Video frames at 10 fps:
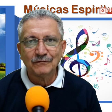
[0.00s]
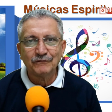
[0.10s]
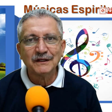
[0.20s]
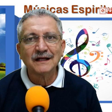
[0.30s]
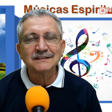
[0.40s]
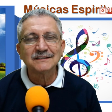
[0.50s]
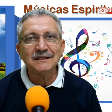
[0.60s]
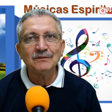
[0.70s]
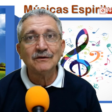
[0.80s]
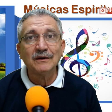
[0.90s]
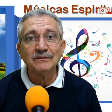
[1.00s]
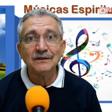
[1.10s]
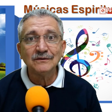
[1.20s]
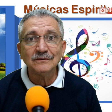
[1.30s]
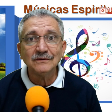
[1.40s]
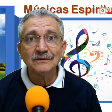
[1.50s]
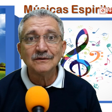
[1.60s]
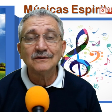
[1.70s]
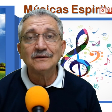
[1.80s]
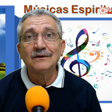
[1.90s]
Fica assim, meu amigo,
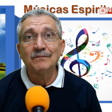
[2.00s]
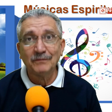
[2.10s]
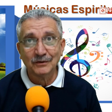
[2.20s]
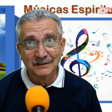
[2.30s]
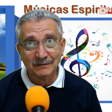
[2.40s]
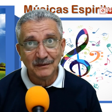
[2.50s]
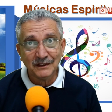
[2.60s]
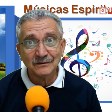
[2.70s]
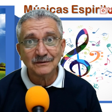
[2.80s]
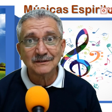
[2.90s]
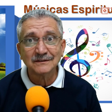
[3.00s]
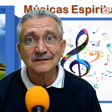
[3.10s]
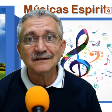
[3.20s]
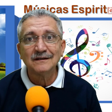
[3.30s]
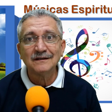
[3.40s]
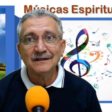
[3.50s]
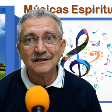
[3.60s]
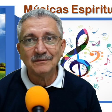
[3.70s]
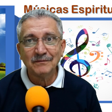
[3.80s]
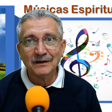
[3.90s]
meus amigos,
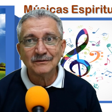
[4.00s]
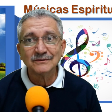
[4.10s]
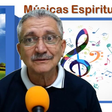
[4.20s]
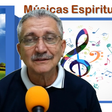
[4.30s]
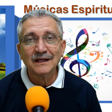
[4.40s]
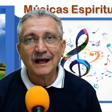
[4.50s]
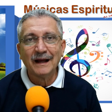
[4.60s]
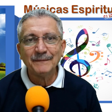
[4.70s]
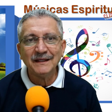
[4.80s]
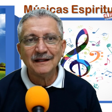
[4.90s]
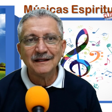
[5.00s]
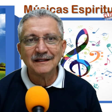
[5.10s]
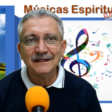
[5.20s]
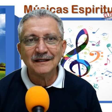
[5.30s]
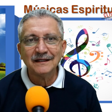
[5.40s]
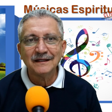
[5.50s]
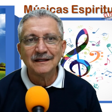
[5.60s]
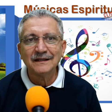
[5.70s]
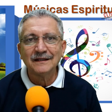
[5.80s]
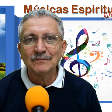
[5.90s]
irmãos, a minha alegria
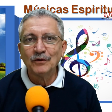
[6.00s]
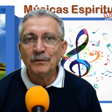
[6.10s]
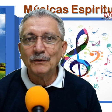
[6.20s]
por